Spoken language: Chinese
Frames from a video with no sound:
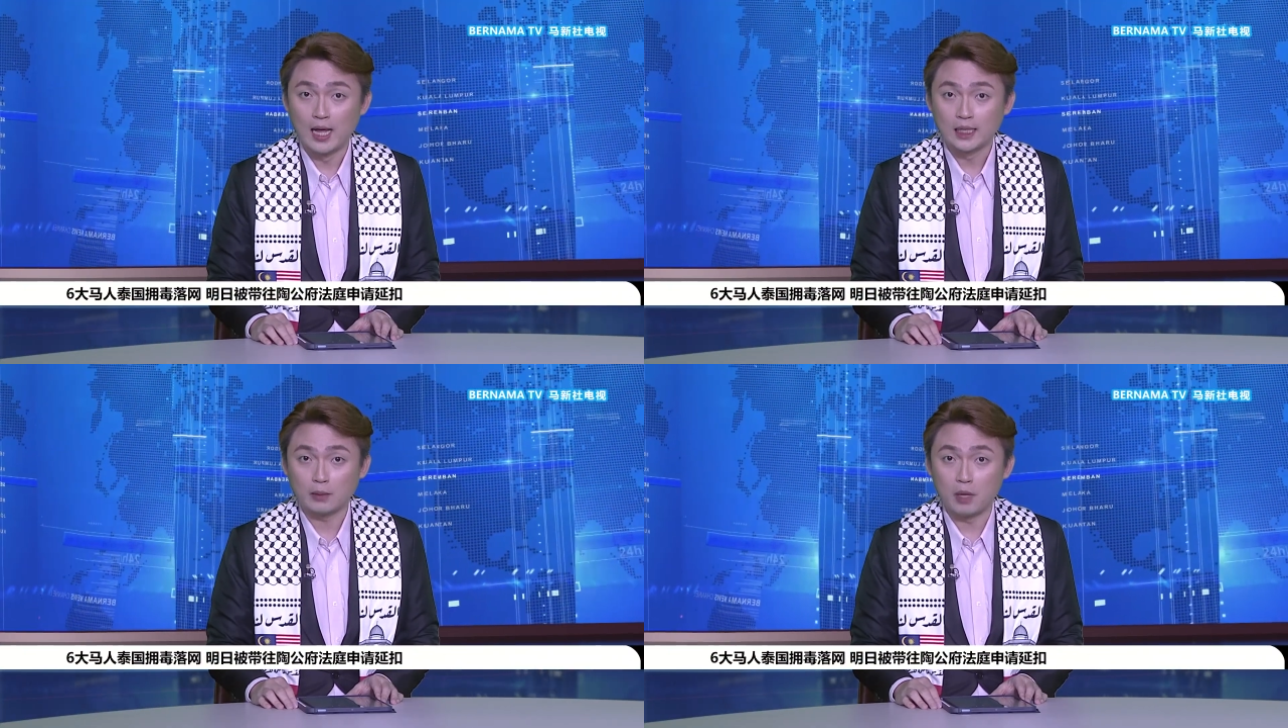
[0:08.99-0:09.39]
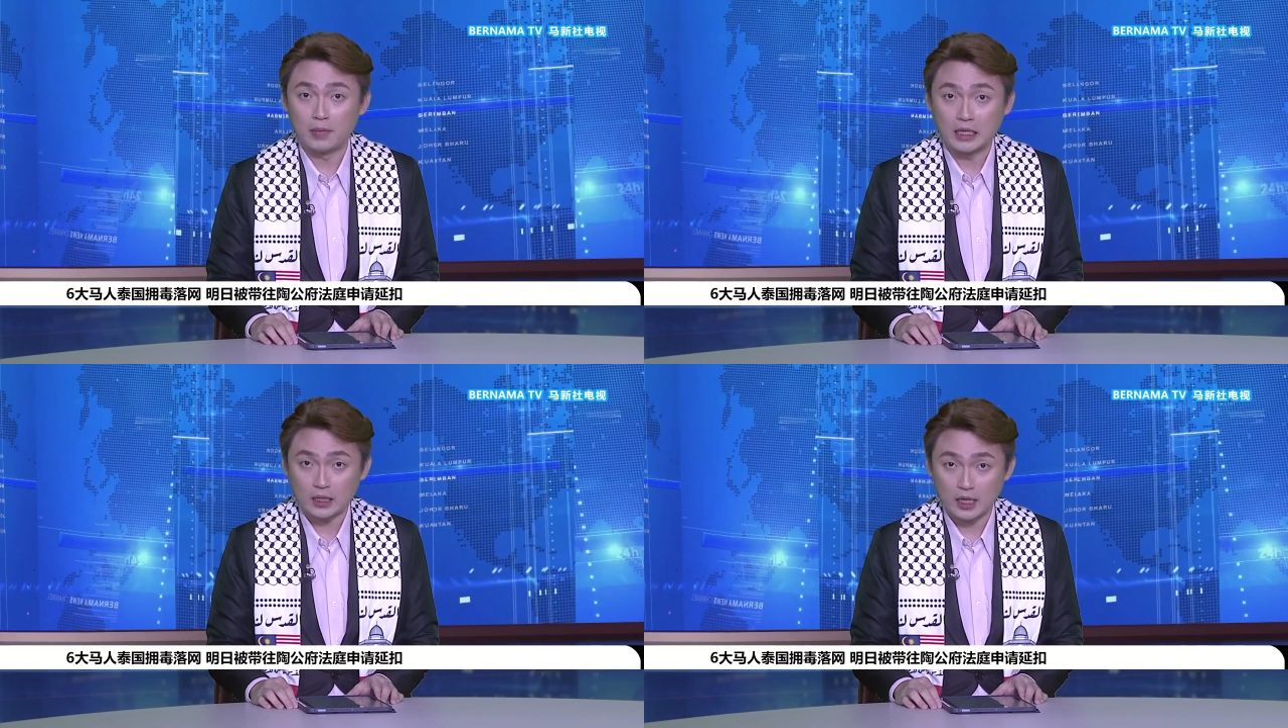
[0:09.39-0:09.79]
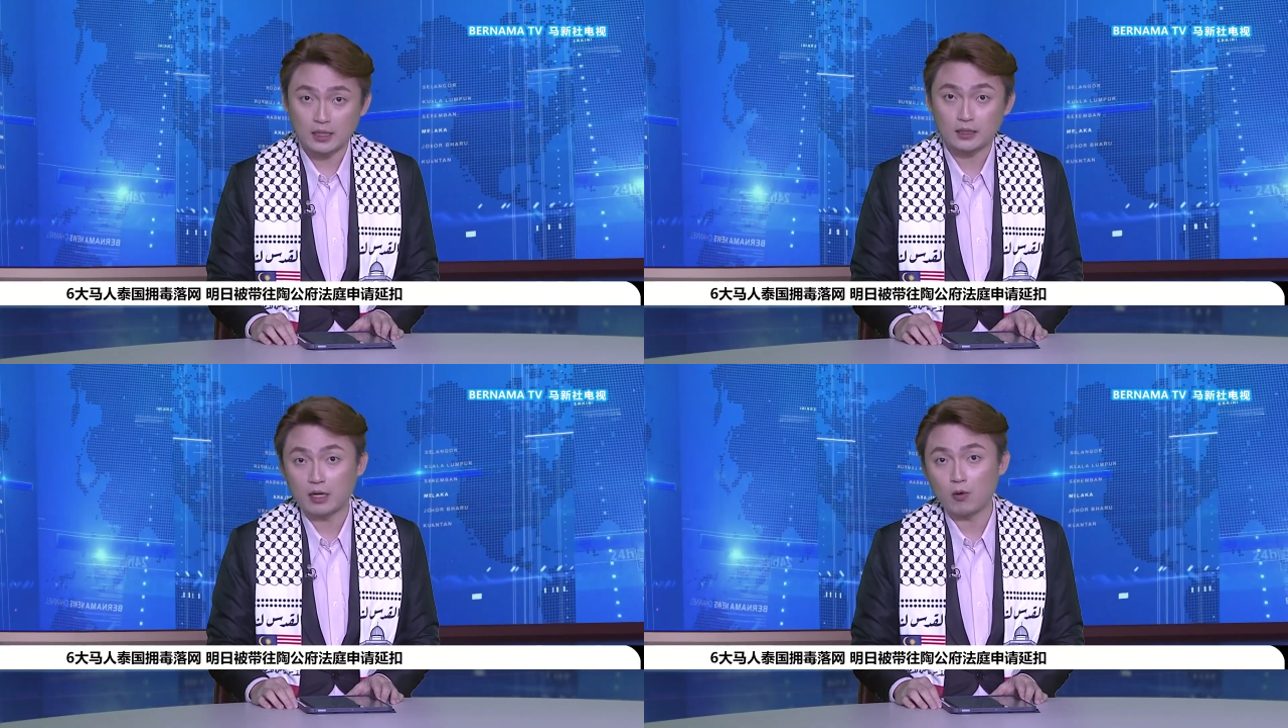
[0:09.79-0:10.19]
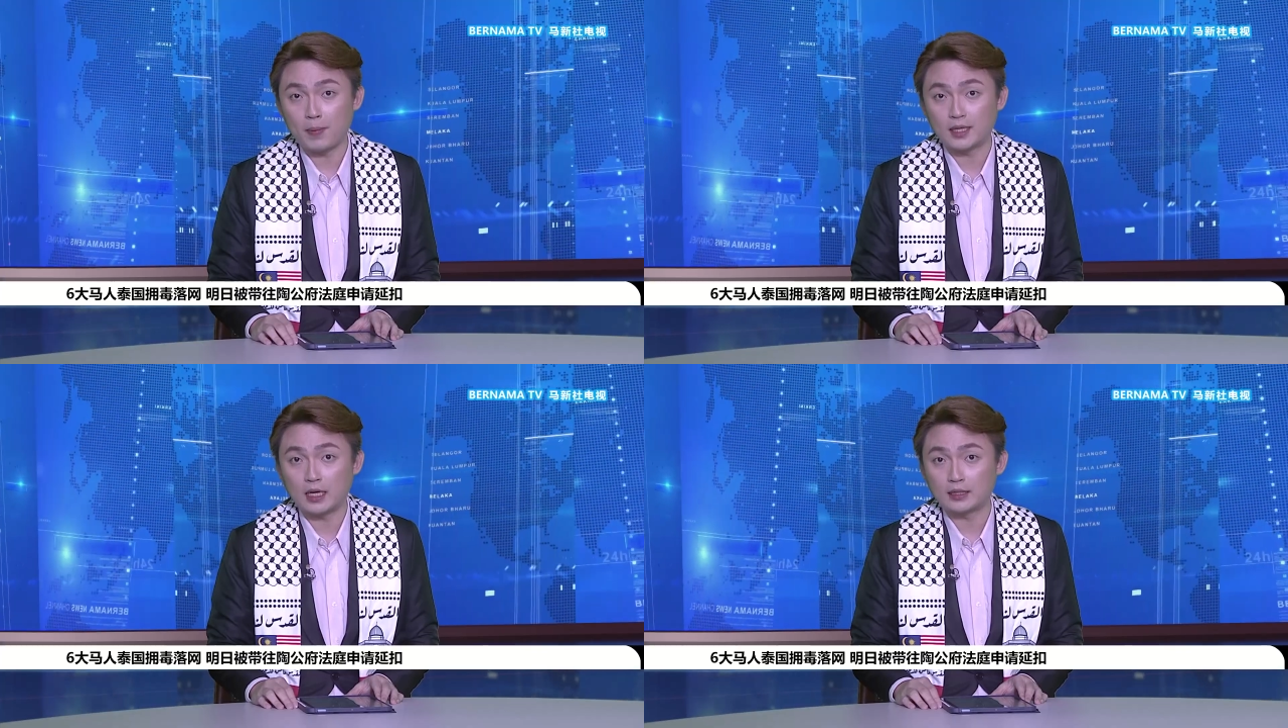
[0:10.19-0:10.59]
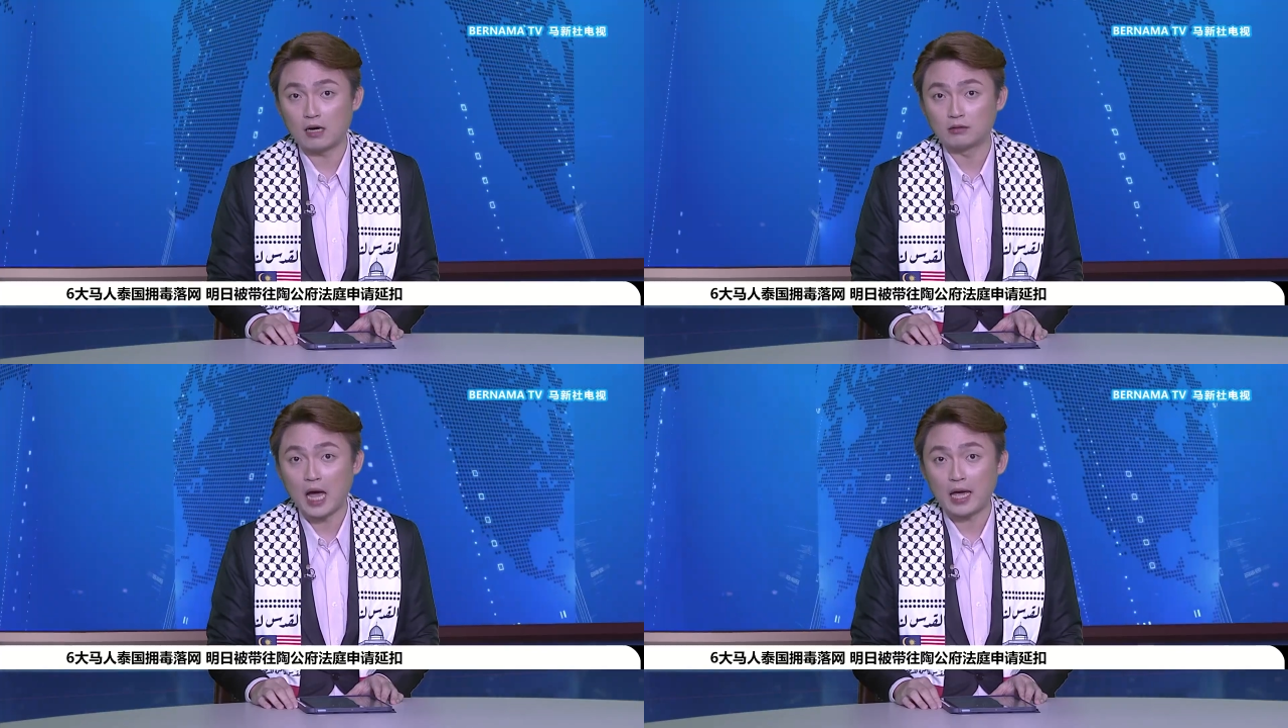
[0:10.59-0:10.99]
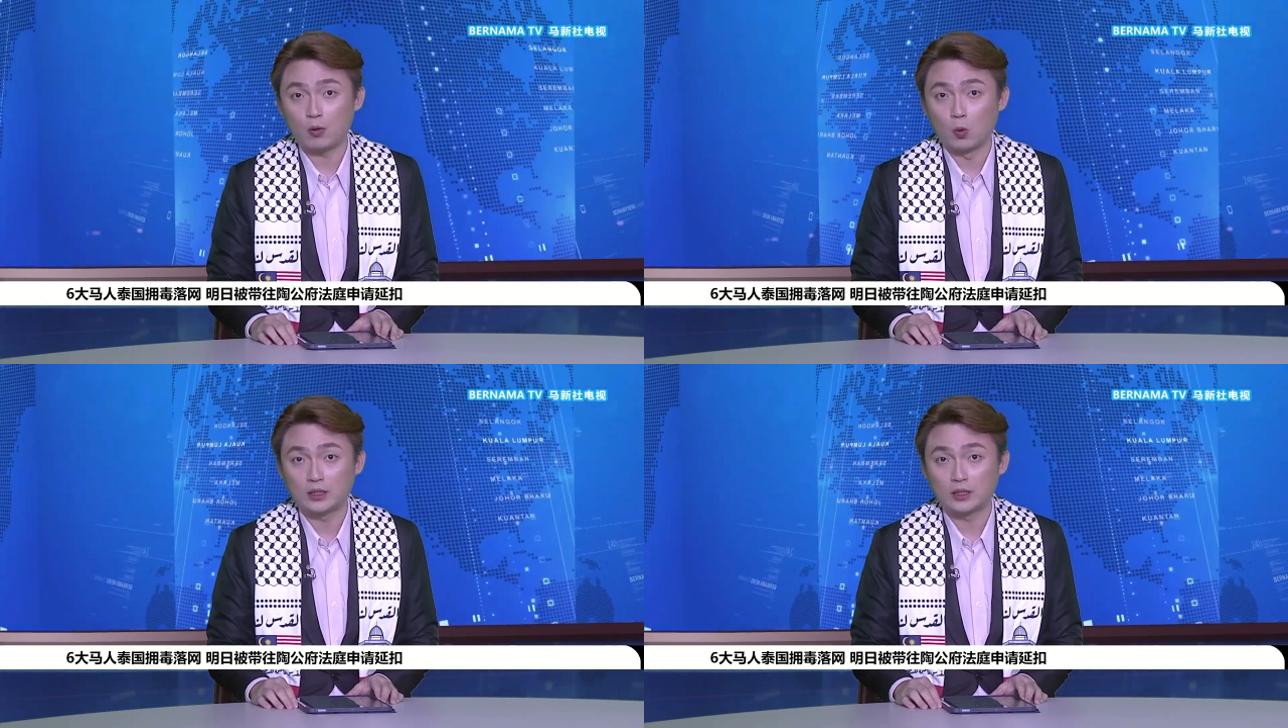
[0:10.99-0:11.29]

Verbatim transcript: 他们明天将会被带到泰国